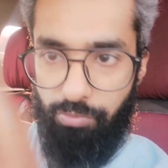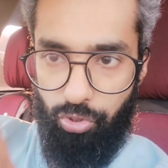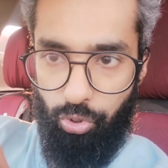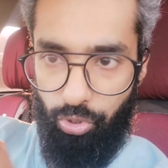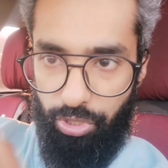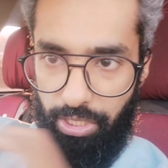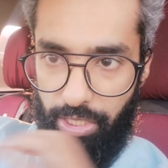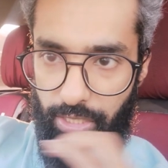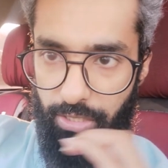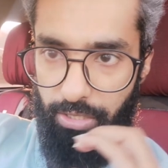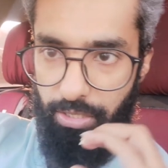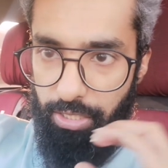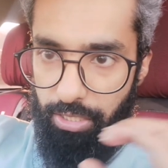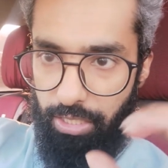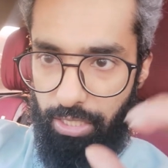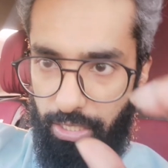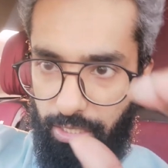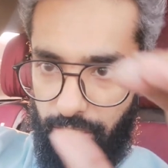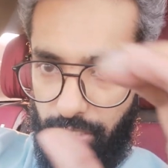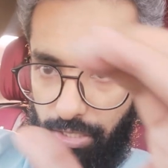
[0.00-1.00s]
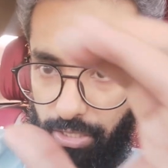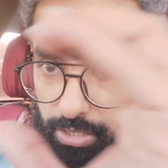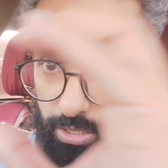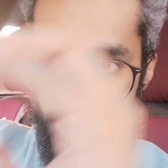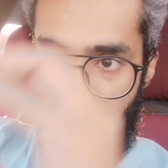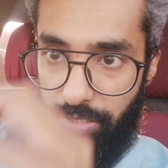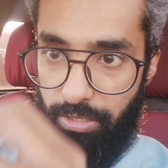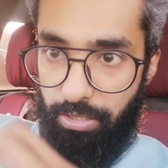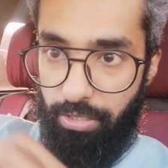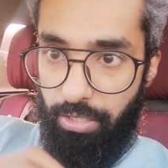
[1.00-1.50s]
कमज़ोरी हैं ठीक
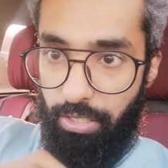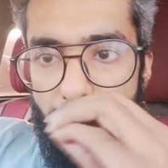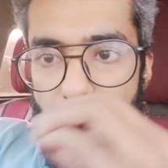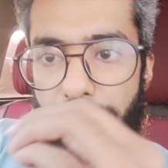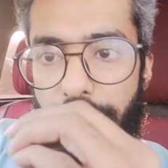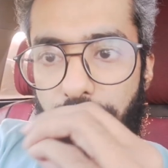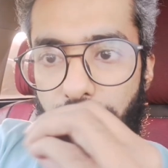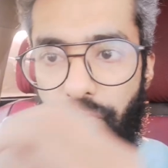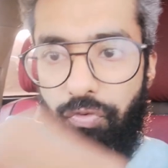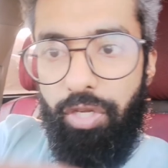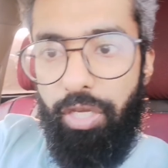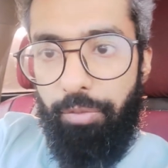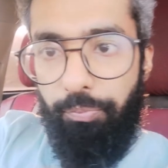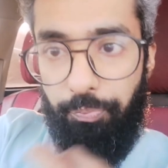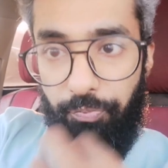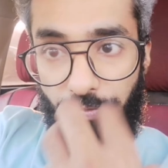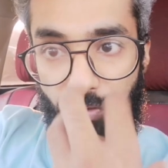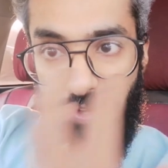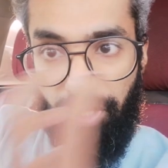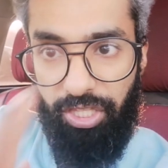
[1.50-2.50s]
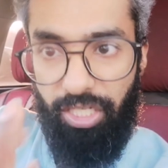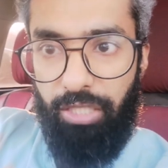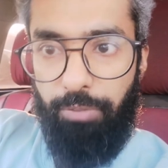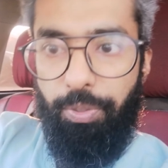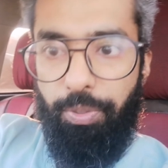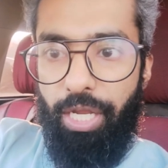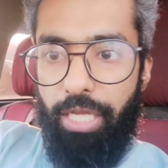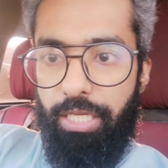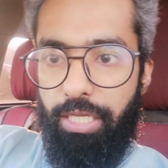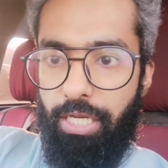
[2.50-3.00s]
है
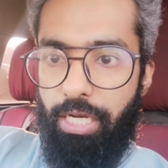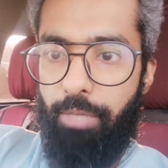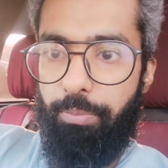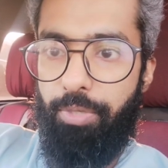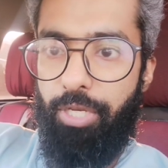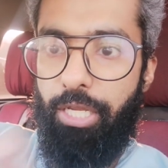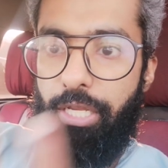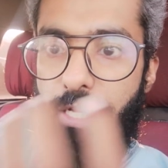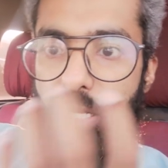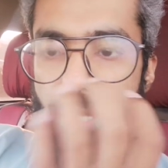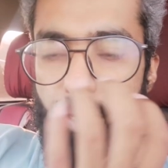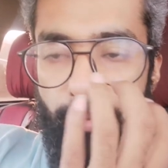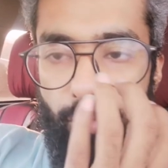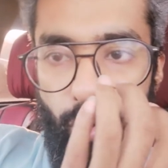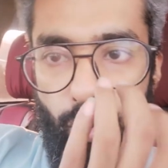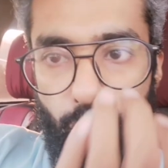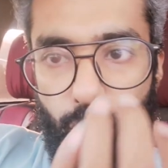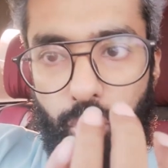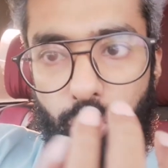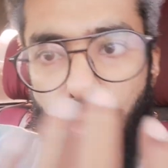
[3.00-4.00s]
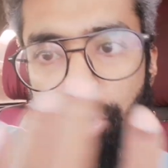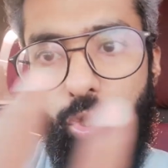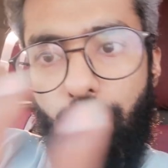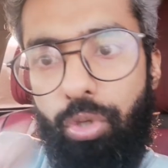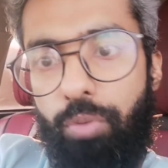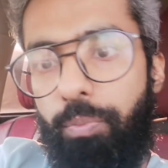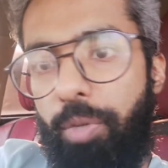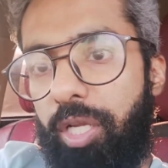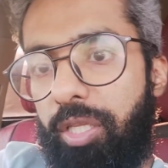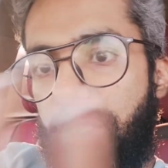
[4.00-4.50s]
फितरत बनाई है रब ने औरतों की
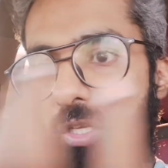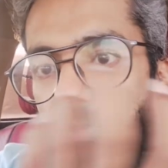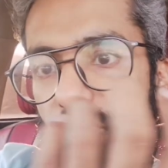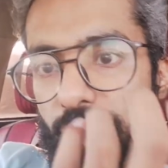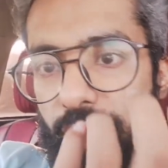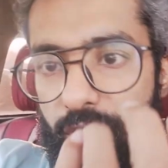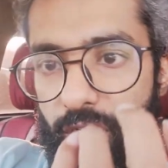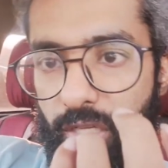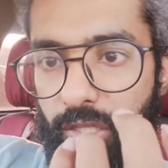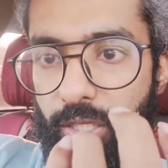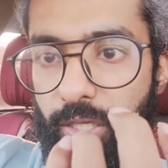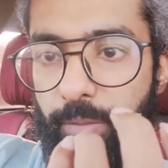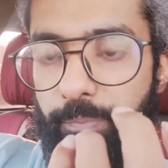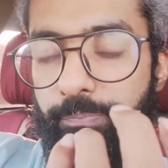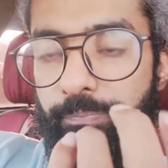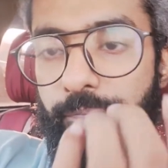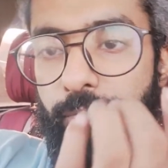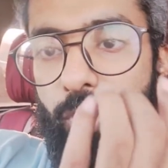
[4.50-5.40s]
और मर्द की फितरत है